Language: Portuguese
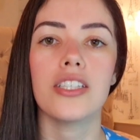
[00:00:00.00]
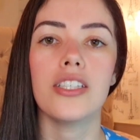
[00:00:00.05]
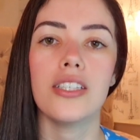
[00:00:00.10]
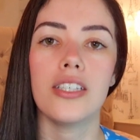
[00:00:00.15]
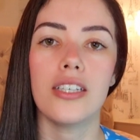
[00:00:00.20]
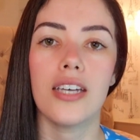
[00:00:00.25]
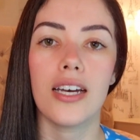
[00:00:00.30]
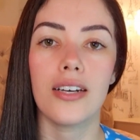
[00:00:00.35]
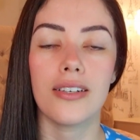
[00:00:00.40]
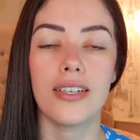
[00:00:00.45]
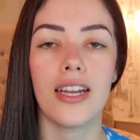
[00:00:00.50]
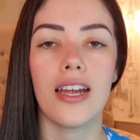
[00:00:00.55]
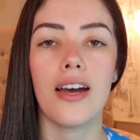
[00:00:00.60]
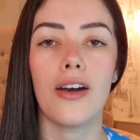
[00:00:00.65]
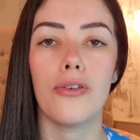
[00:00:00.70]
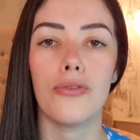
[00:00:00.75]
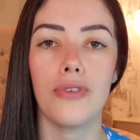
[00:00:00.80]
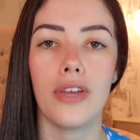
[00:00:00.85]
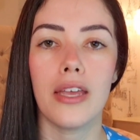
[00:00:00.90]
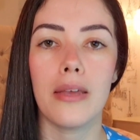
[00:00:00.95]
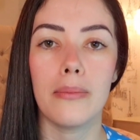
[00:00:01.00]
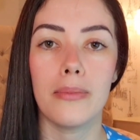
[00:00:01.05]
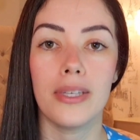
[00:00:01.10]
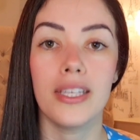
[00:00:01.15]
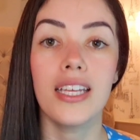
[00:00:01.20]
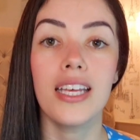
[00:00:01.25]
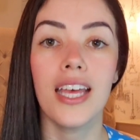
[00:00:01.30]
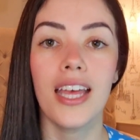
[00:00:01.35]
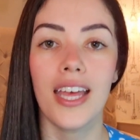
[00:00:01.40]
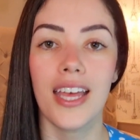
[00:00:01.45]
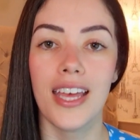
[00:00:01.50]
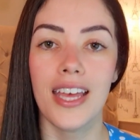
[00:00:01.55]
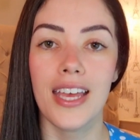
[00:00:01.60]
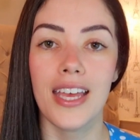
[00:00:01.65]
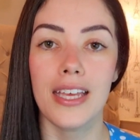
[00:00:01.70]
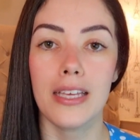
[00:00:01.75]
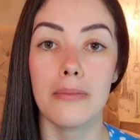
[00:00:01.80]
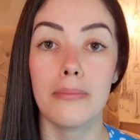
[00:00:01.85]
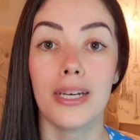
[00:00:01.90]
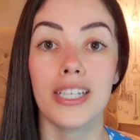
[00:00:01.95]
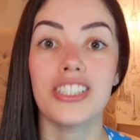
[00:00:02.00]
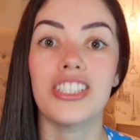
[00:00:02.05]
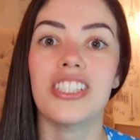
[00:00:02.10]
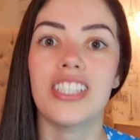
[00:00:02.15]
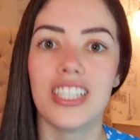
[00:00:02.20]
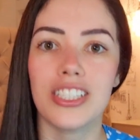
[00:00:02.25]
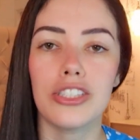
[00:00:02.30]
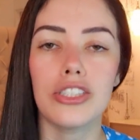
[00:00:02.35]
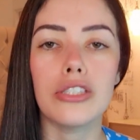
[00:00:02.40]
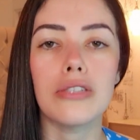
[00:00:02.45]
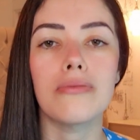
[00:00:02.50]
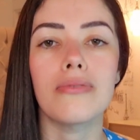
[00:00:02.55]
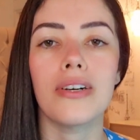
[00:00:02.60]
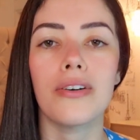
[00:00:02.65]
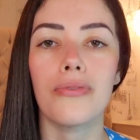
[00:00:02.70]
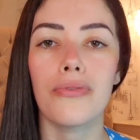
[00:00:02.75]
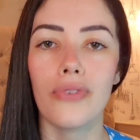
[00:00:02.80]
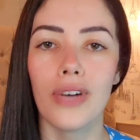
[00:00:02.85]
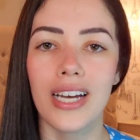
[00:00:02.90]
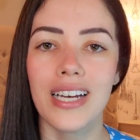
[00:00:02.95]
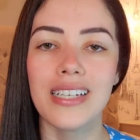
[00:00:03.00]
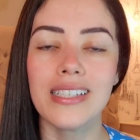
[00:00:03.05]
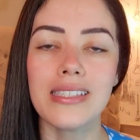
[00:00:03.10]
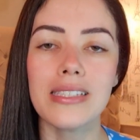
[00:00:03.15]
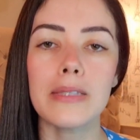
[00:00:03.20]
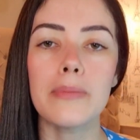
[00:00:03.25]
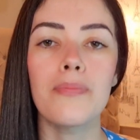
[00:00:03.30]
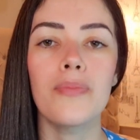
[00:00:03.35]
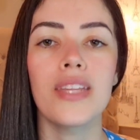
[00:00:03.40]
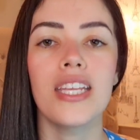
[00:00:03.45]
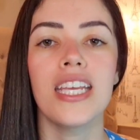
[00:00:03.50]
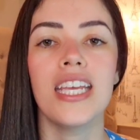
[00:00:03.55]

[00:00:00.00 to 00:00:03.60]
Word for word: que a GraalVM é, imaginativa faz,